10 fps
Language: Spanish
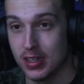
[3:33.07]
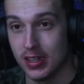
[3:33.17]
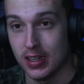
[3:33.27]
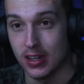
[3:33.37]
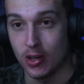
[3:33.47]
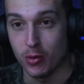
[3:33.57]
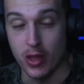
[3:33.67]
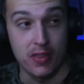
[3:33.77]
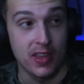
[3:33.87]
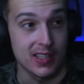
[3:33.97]
eh, como
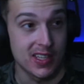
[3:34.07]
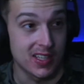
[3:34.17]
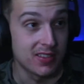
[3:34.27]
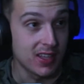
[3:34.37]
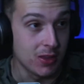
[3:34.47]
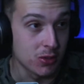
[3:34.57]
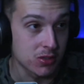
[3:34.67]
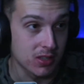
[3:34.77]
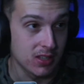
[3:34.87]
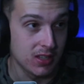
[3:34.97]
decía,
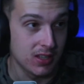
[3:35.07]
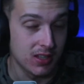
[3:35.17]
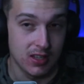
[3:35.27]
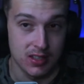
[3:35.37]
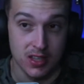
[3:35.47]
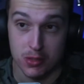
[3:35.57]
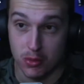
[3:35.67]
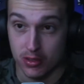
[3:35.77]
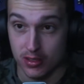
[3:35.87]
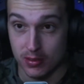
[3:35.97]
62 eh, James
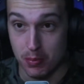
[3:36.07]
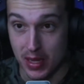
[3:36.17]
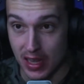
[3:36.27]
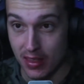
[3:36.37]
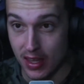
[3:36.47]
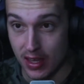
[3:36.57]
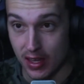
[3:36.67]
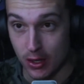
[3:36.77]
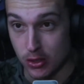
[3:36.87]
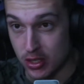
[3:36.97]
Bond viene
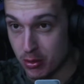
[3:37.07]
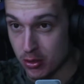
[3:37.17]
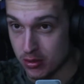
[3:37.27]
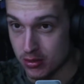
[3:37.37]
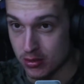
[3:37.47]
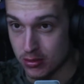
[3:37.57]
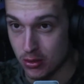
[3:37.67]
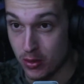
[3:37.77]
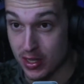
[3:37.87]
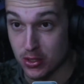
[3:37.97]
de los libros.
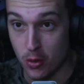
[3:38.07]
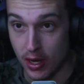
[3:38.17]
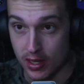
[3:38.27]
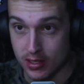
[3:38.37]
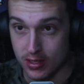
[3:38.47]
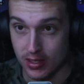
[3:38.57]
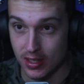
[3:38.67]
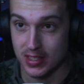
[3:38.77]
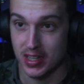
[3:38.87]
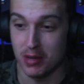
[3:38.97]
Son unas novelas
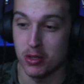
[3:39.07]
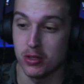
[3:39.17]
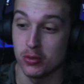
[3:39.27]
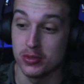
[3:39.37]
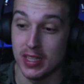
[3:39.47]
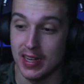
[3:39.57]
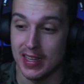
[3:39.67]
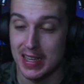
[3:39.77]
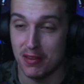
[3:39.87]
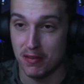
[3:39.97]
que escribió un tal
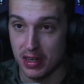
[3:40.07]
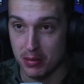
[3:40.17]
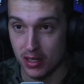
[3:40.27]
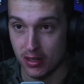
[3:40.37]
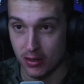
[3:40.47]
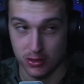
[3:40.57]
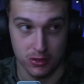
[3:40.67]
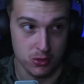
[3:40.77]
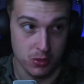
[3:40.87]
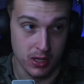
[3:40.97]
Ian Fleming, no sé si
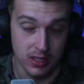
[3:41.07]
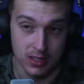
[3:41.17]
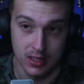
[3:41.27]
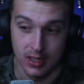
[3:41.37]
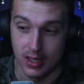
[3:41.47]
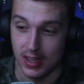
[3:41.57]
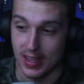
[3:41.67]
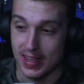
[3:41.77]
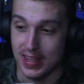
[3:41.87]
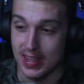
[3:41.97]
os suena,
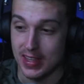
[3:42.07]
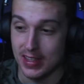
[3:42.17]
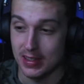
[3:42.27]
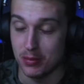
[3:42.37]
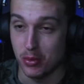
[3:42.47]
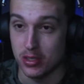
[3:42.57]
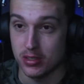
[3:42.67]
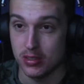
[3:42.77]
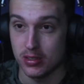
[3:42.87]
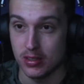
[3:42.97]
y
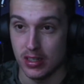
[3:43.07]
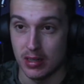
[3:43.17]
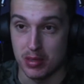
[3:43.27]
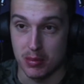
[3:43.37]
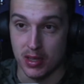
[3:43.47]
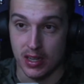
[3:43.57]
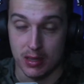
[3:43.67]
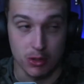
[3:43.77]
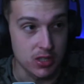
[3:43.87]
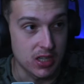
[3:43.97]
pues el primer
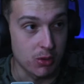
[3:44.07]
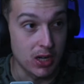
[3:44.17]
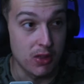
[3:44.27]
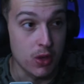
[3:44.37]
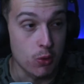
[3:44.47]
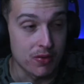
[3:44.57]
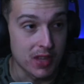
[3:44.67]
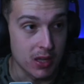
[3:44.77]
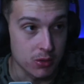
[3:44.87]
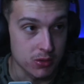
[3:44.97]
libro se escribió en el
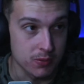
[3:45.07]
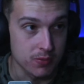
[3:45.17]
52.